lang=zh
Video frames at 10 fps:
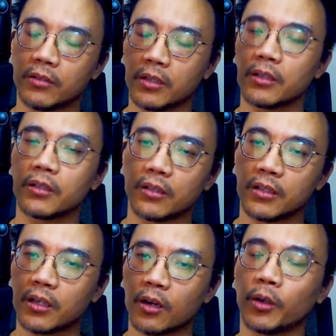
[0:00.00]
这个
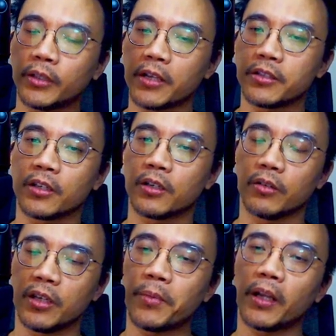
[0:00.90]
这个官代结构，
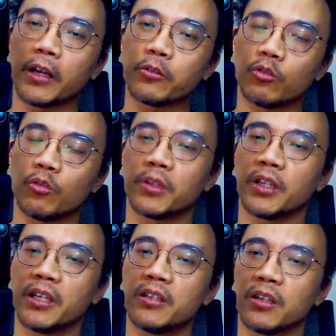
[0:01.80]
一般来说我们
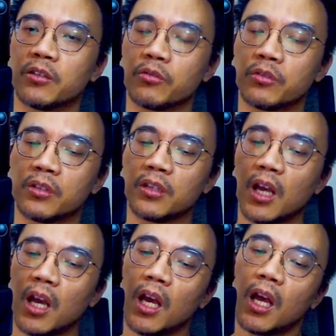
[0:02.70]
理解就是
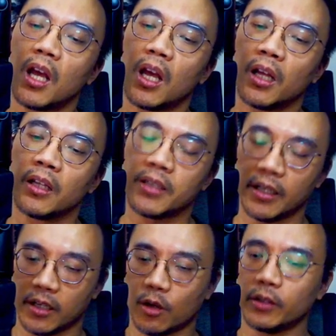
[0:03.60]
在
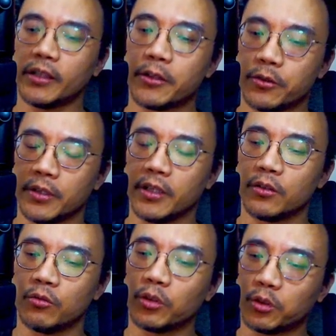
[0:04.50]
你的官代句里，
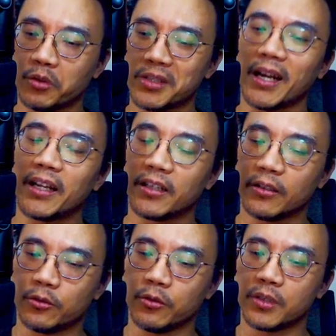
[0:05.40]
如果多塞了一个
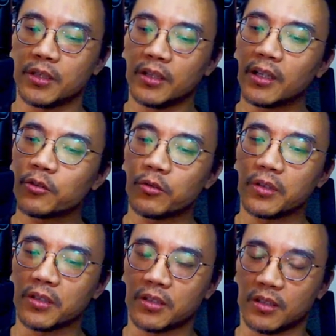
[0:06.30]
句子，那个句
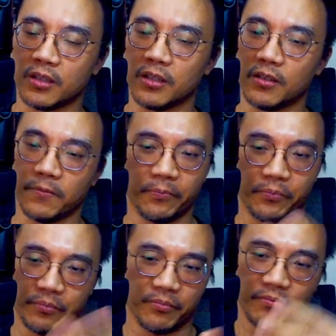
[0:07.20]
子只是
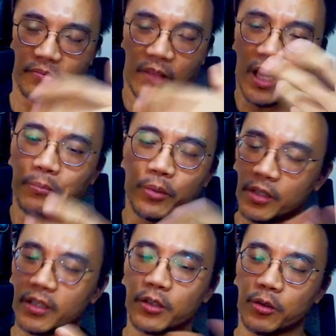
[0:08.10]
它不
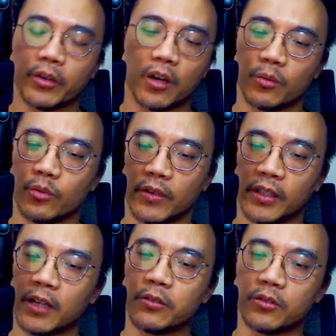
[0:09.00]
是一个重要的部分，
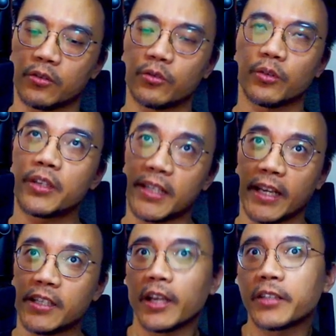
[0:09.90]
它就只是说谁
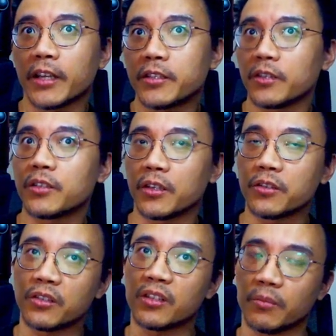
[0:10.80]
谁谁声称
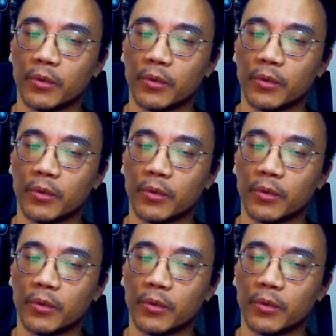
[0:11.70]
是什么